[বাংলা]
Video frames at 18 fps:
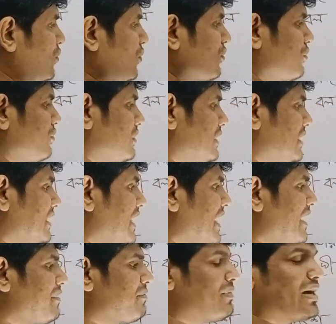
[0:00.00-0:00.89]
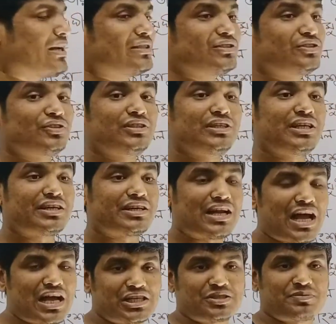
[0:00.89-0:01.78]
স্তরণ জি এর মান যদি
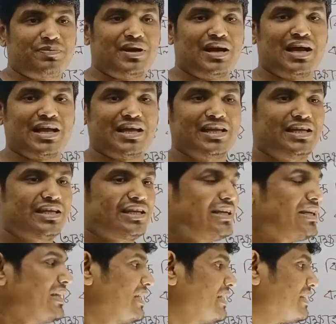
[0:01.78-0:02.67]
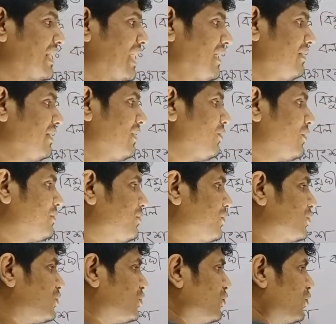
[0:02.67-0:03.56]
হ্রাস পায় তাহলে ওই
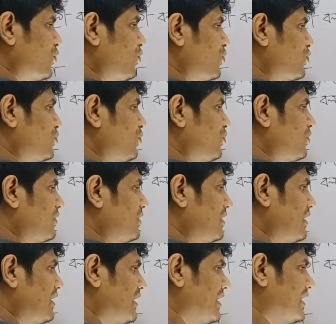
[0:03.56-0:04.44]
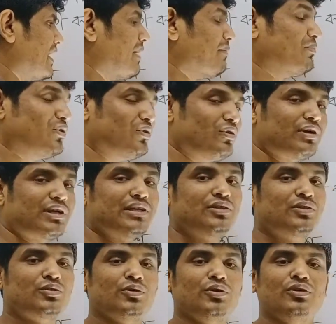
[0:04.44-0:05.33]
বস্তুর ওজন ডাব্লুও
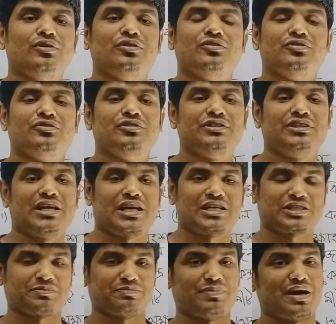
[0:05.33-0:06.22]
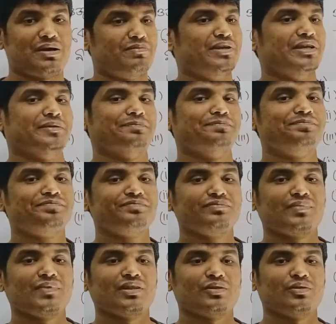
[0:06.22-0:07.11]
কিন্তু হ্রাস পাবে
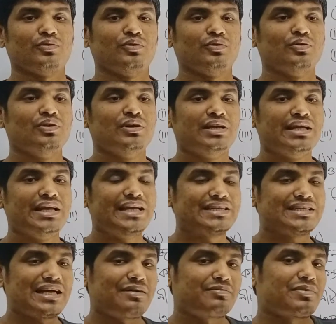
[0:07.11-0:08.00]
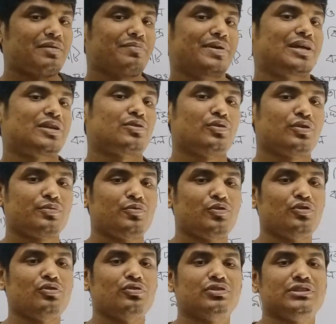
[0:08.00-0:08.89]
তো এইটা আমরা বের করব
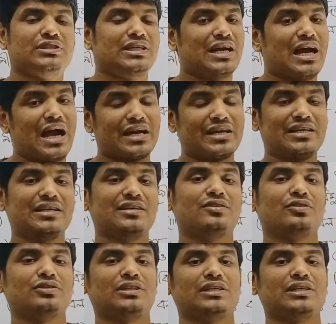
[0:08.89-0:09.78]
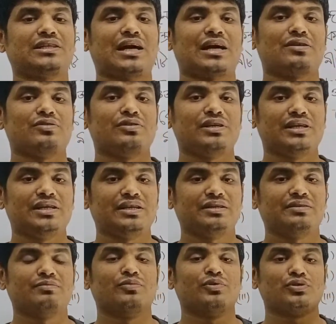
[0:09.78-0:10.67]
যে আন্নিগতির গতির কারণে
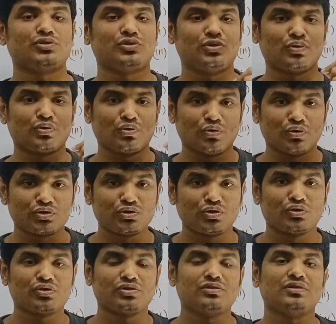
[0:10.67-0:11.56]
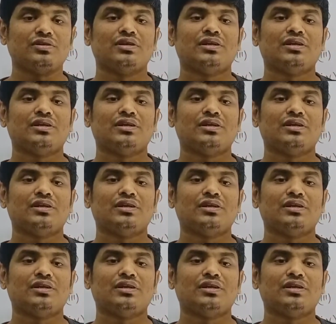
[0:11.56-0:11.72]
বস্তুর ওজন